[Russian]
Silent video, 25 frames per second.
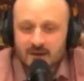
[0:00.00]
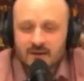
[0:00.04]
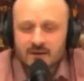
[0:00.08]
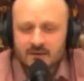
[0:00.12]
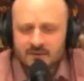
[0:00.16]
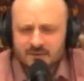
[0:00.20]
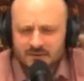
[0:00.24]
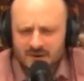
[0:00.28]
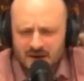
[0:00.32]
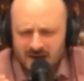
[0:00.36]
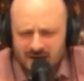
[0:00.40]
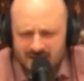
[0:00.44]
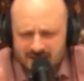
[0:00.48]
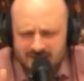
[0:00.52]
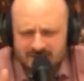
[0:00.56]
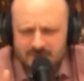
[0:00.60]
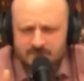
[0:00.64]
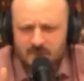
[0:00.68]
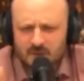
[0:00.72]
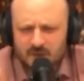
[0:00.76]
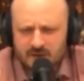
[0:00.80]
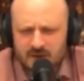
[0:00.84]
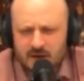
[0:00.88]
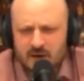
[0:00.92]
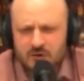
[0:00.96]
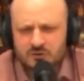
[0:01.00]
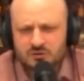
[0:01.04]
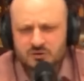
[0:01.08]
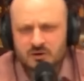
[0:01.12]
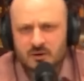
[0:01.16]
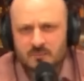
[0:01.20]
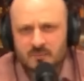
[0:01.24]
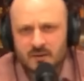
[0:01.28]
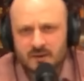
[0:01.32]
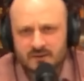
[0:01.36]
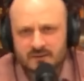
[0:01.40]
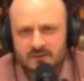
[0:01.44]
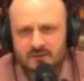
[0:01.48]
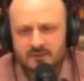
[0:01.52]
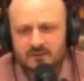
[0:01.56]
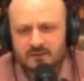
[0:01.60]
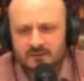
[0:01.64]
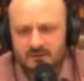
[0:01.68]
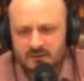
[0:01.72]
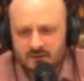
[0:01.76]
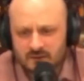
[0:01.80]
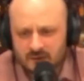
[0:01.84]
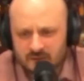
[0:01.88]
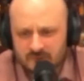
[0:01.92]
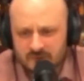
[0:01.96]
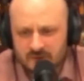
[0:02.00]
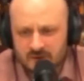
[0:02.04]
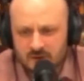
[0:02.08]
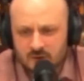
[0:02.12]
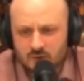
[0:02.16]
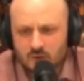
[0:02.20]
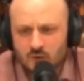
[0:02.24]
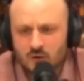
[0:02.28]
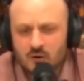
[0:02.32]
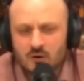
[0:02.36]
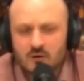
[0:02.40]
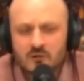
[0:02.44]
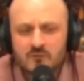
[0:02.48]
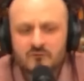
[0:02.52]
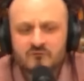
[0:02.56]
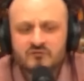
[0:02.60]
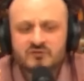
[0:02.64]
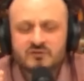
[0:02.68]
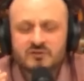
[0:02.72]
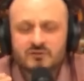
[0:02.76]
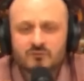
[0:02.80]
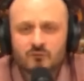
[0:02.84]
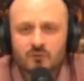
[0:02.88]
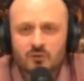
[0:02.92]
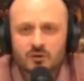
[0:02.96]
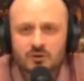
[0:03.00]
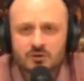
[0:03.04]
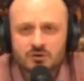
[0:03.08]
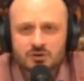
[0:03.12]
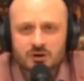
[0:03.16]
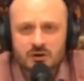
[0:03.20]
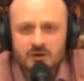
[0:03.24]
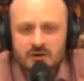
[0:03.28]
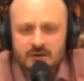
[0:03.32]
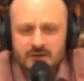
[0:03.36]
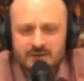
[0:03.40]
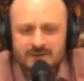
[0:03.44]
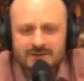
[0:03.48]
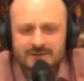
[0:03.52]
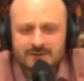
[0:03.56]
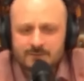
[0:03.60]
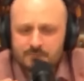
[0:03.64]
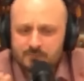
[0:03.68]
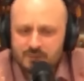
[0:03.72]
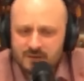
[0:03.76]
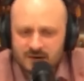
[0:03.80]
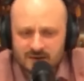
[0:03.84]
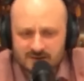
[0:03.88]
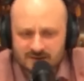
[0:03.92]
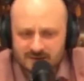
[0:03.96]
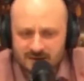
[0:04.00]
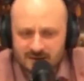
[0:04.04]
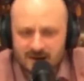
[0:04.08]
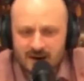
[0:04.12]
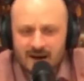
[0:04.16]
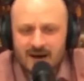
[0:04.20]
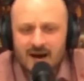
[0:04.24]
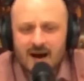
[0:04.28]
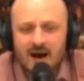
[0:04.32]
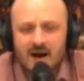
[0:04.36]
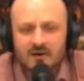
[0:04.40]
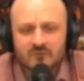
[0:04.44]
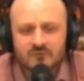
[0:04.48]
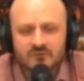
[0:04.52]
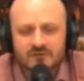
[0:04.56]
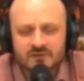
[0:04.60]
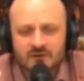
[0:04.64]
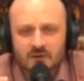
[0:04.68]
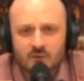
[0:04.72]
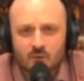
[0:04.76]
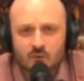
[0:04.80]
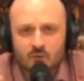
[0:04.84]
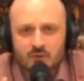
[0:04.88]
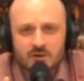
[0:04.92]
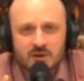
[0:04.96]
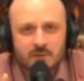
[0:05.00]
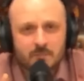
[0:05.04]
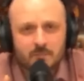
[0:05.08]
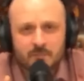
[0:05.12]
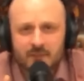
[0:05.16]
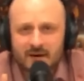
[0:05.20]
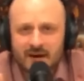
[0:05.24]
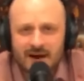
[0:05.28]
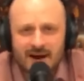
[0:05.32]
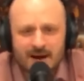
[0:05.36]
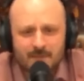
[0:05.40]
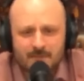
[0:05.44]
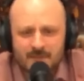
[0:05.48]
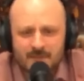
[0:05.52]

да, исполняющий обязанности главы, но всего лишь инспектор, а в законе прямо